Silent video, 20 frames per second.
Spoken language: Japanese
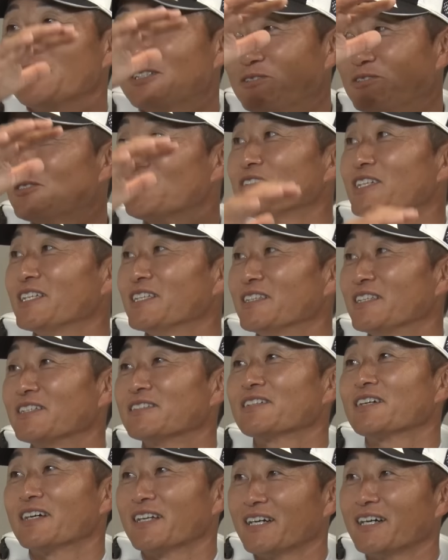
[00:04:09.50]
年40年で
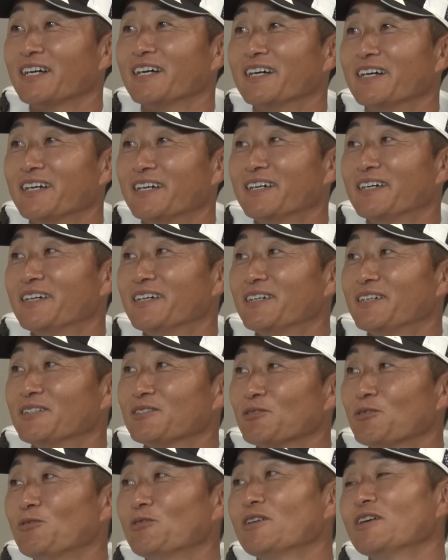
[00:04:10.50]
すから
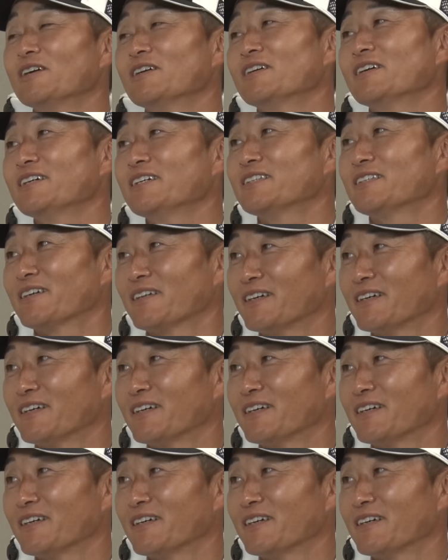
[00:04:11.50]
そう考えた